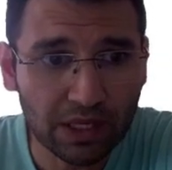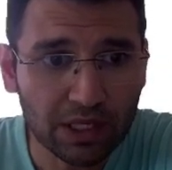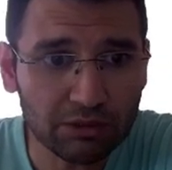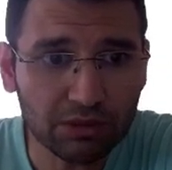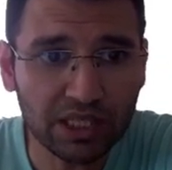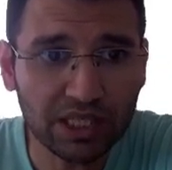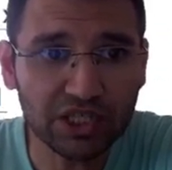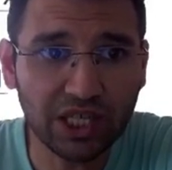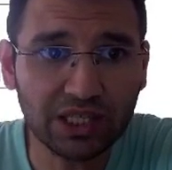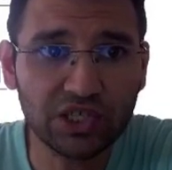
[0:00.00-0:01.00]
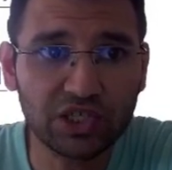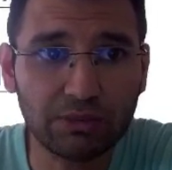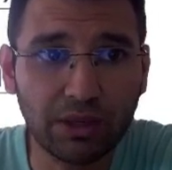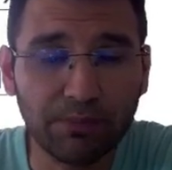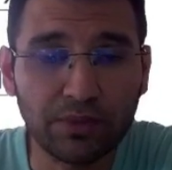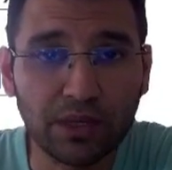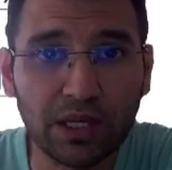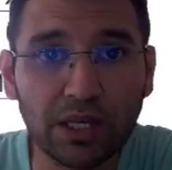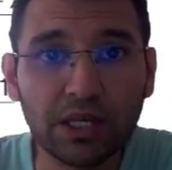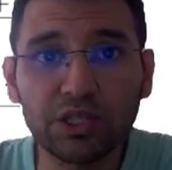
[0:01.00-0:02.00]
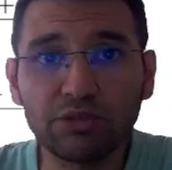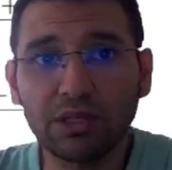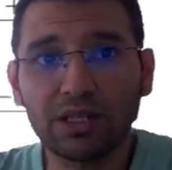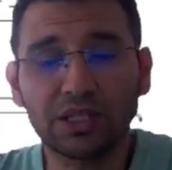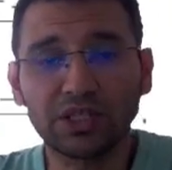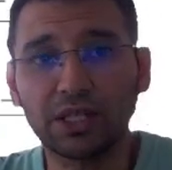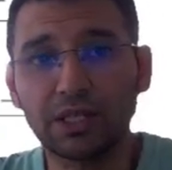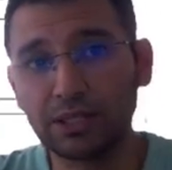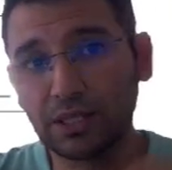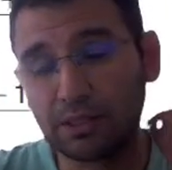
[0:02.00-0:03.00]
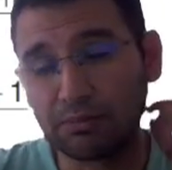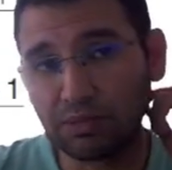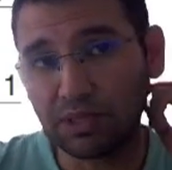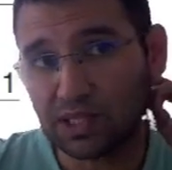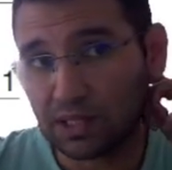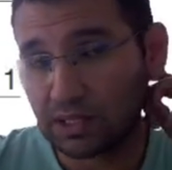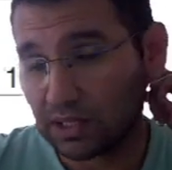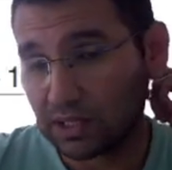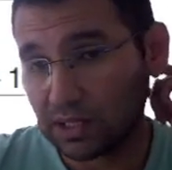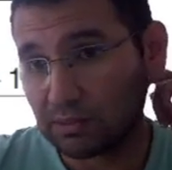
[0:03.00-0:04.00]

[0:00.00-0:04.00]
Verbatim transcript: Şimdi değişken değiştirme. Arkadaşlar biz e,